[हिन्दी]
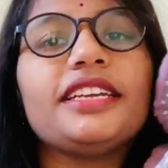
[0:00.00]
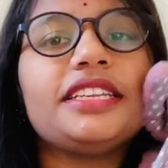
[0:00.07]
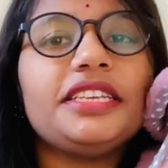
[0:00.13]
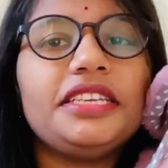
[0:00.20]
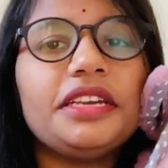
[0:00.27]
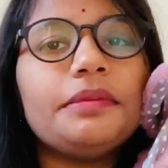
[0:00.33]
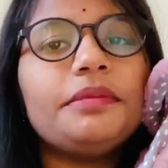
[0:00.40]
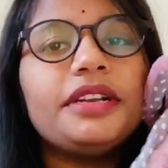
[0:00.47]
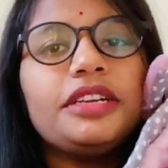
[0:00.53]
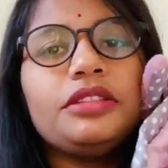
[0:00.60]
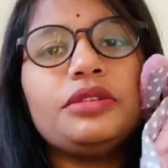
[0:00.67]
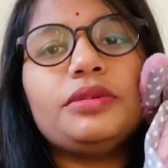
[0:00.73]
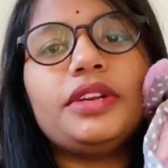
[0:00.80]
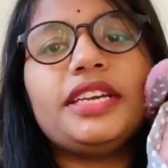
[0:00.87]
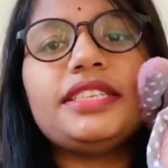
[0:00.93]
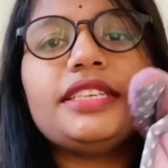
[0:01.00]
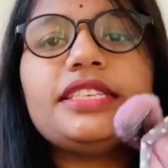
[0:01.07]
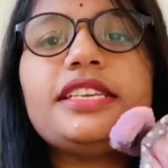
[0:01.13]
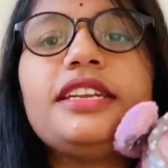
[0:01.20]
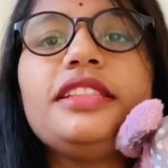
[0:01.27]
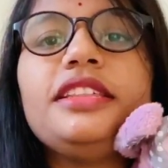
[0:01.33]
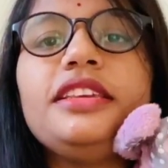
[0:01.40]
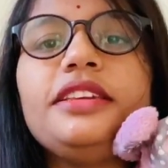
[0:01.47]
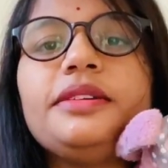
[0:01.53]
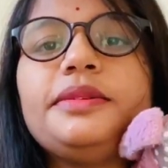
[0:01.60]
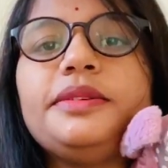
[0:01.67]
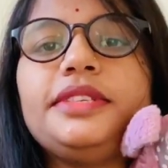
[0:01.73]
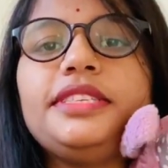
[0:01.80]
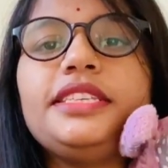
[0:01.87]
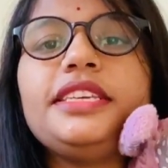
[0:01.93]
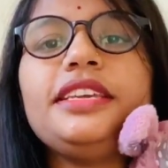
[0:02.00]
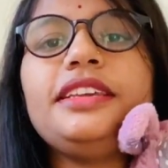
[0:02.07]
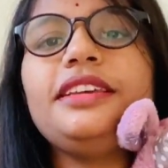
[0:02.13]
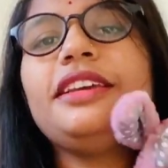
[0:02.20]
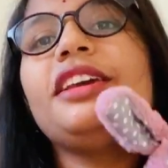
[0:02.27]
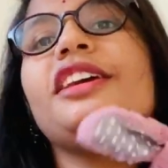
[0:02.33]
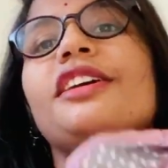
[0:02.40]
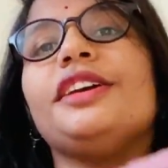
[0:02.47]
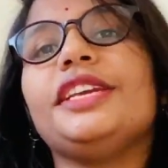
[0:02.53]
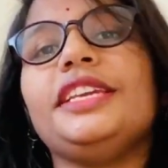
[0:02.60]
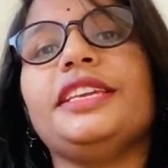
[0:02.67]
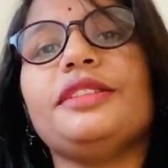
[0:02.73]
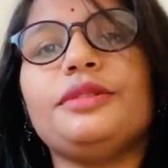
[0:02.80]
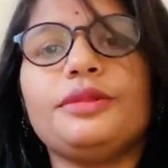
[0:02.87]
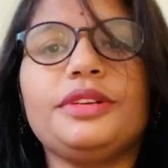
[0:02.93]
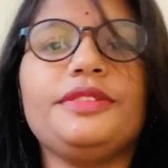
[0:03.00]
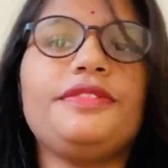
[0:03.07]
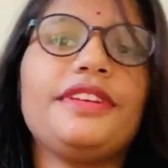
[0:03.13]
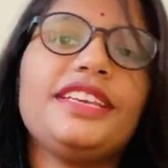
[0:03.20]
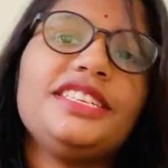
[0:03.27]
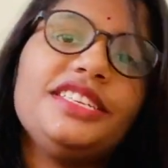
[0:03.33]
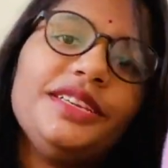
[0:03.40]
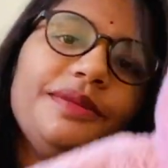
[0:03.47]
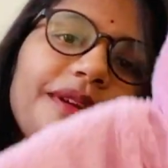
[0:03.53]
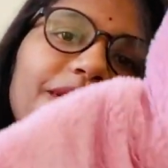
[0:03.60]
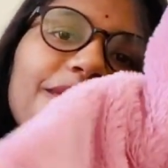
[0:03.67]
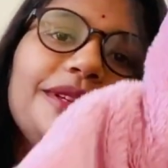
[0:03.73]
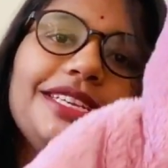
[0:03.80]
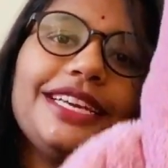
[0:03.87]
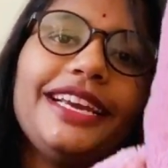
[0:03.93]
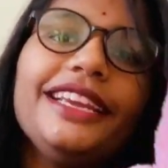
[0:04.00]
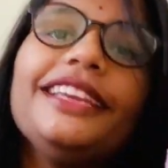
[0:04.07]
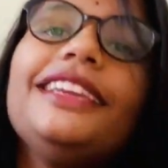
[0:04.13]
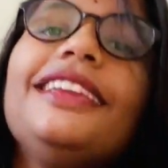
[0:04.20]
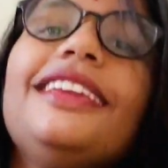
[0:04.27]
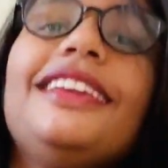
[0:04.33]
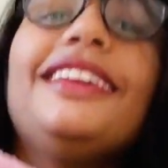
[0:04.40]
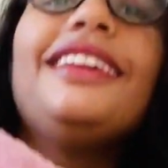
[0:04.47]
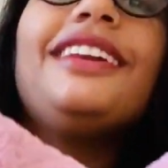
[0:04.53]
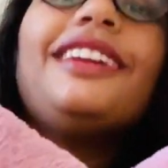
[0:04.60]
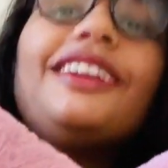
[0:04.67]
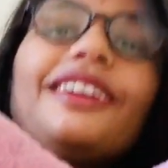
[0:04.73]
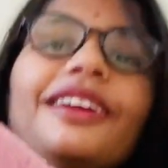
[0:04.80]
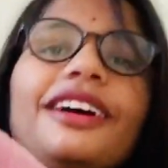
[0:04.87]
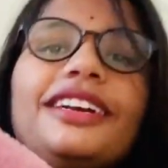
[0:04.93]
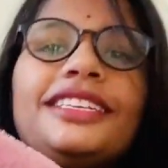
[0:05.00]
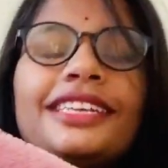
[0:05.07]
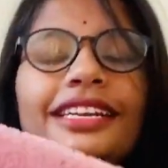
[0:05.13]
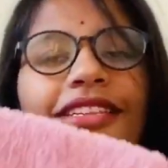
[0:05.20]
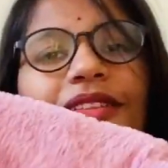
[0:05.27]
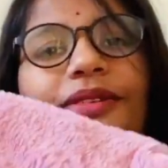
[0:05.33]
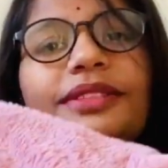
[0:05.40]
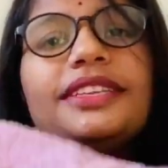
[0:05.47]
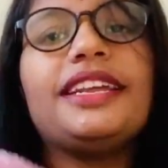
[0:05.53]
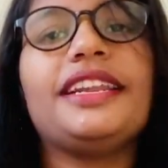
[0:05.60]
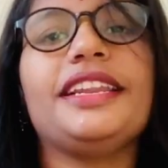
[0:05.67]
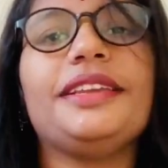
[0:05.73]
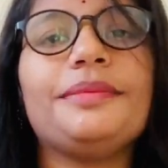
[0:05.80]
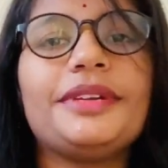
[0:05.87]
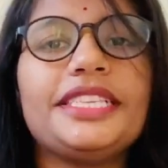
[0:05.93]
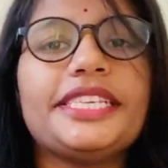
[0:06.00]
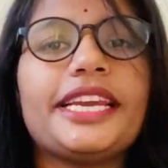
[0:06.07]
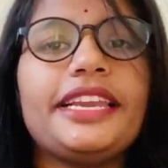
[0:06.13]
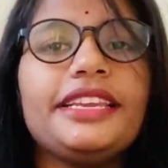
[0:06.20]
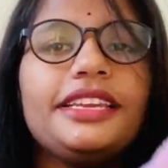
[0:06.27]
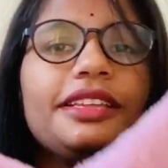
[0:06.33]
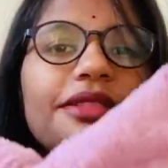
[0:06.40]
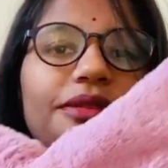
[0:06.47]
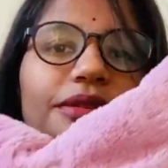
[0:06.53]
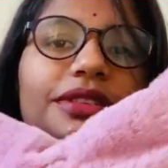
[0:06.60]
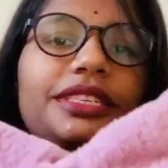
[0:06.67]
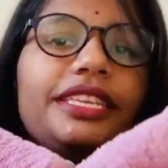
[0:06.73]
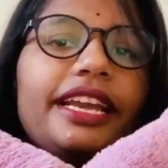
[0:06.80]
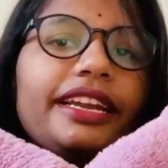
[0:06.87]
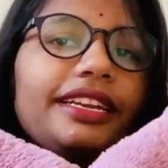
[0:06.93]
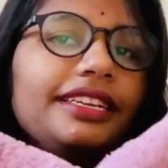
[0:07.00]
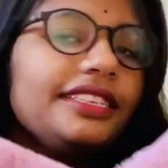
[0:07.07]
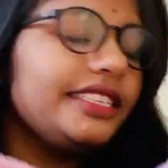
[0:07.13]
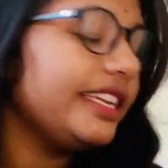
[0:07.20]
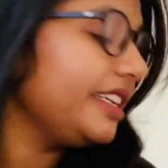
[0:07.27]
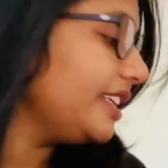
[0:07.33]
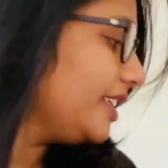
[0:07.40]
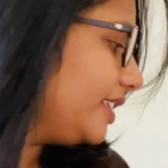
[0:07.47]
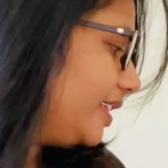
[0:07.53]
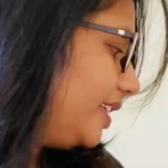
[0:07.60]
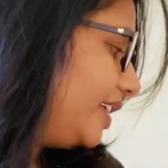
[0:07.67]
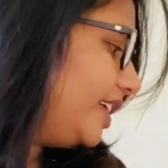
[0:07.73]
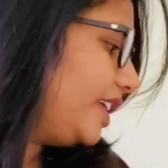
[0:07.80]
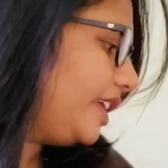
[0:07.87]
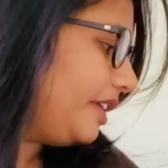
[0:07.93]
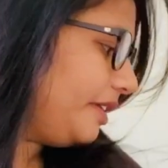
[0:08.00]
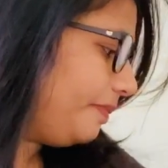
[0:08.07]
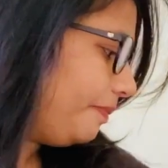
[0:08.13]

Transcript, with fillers: रही है बट थोड़ा सा सर्दी के उससे ये थोड़ी फैशनेबल हो जाएगी हाँ सर्दी उतना नहीं बचाएगी तो सेकंड जैकेट ये है